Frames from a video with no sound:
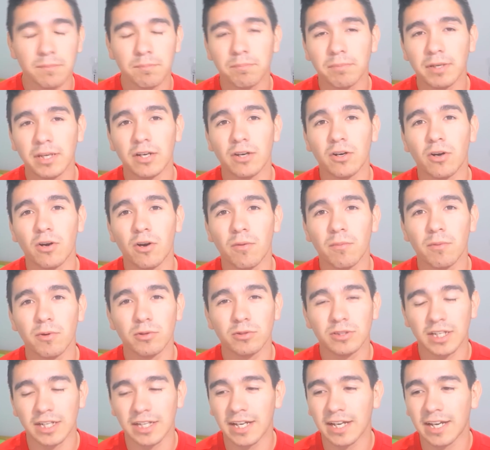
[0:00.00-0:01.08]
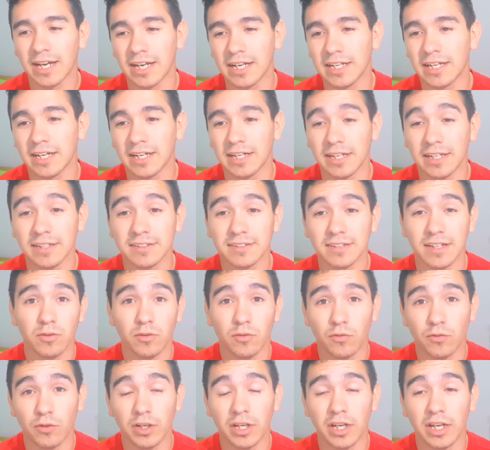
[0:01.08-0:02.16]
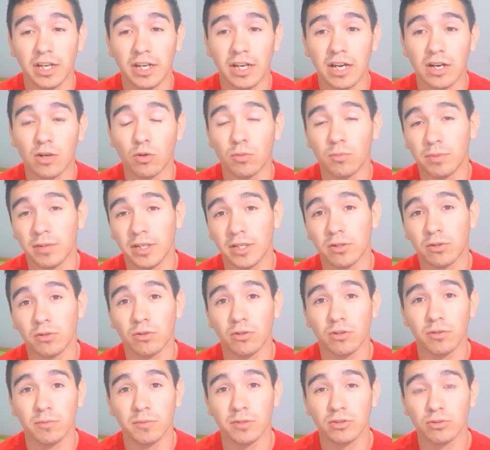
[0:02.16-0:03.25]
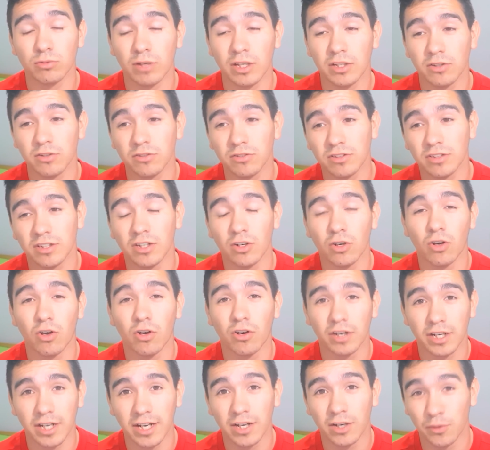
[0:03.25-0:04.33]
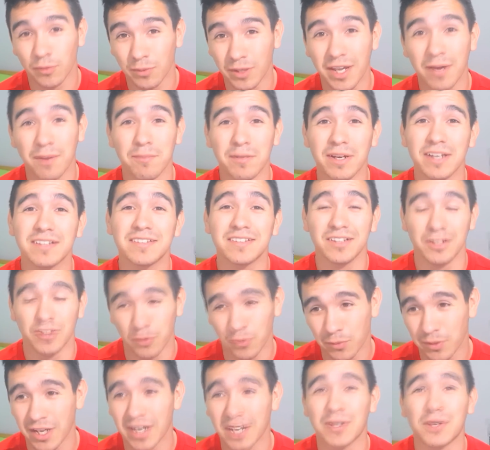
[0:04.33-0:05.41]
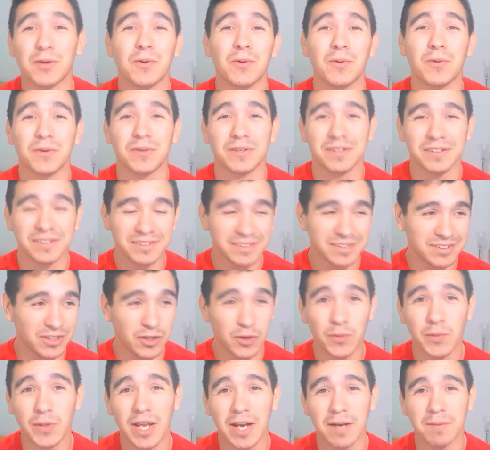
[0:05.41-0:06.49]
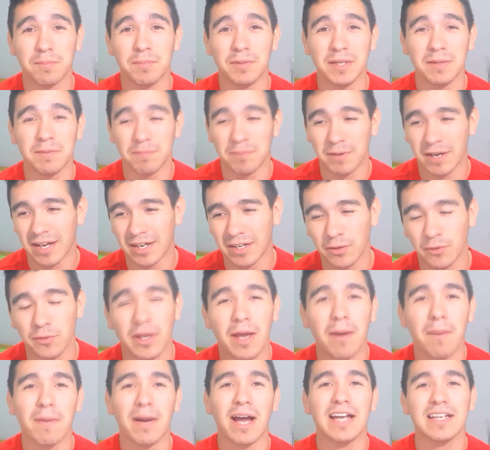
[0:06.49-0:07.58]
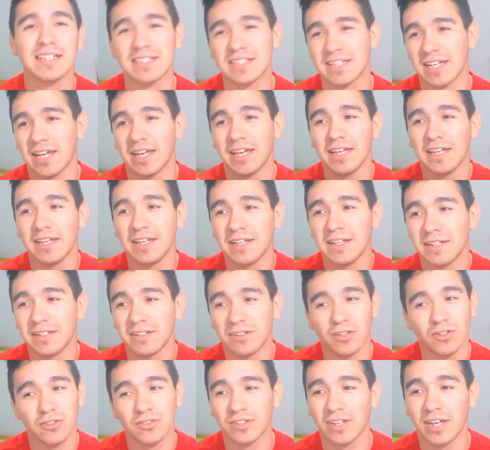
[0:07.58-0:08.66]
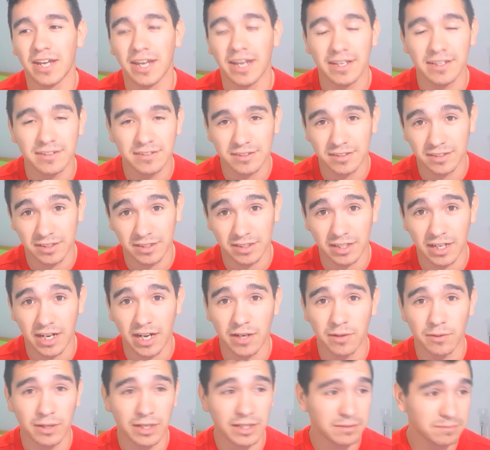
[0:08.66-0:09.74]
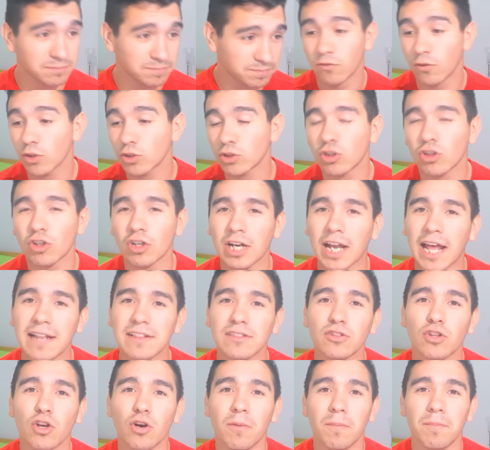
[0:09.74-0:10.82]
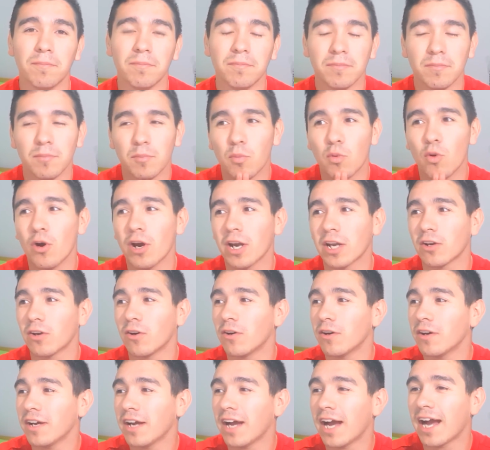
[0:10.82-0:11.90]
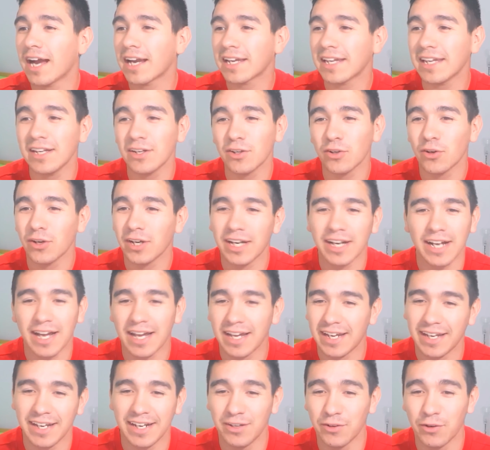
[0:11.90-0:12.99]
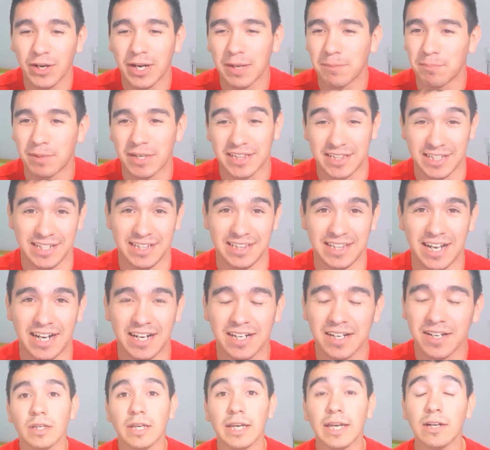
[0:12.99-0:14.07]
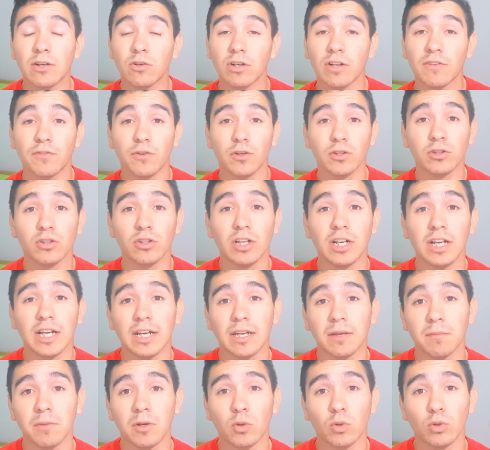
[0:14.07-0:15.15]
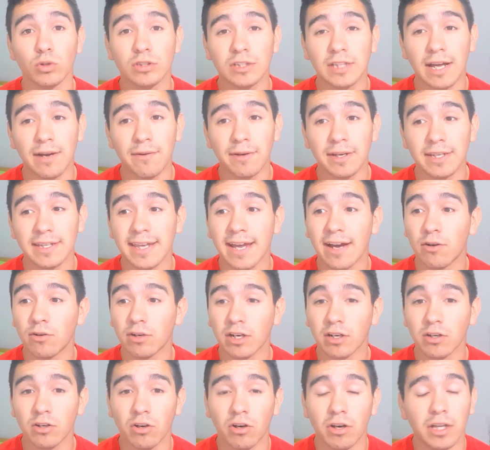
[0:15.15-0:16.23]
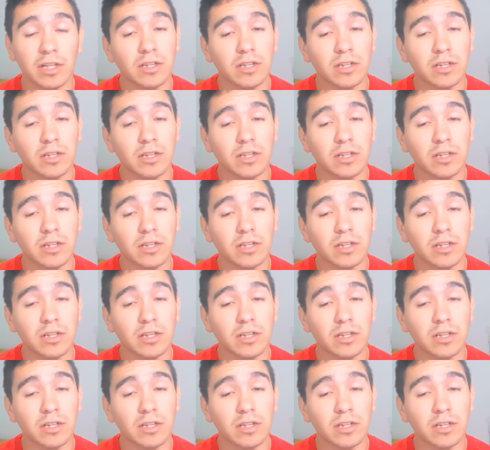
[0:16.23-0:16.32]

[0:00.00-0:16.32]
Pero me gustaría que elijan esa. Fui a cumplir uno de mis sueños y lo logré. Lo vi a Messi, lo vi al Kun, lo vi al Pipa, lo vi a Masche. No sé, es increíble. Foto random. Bueno, aquí no era, no era parte del tag. Era una foto en la que me gustaba y ahora no.